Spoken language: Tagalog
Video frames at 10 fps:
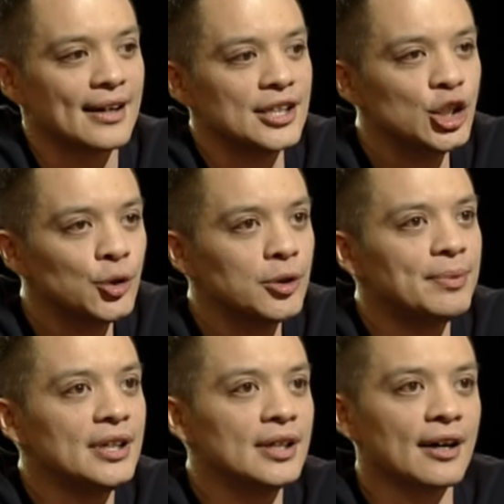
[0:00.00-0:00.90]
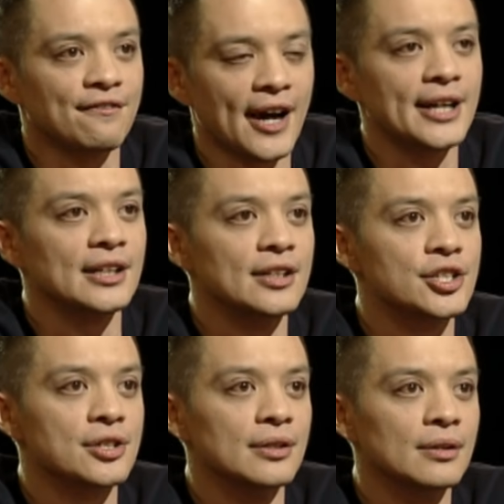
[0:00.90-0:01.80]
you would be a fine
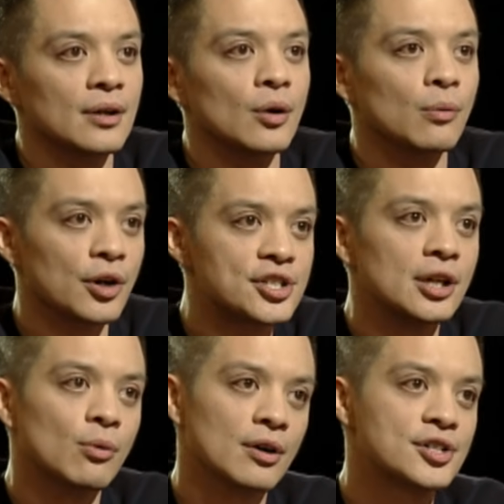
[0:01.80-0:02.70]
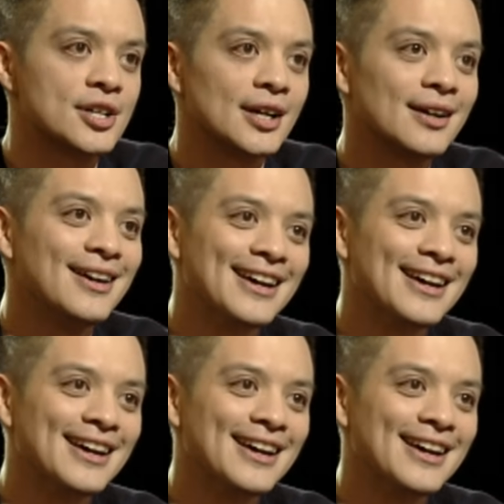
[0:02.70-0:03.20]
addition. Worshing, worshing.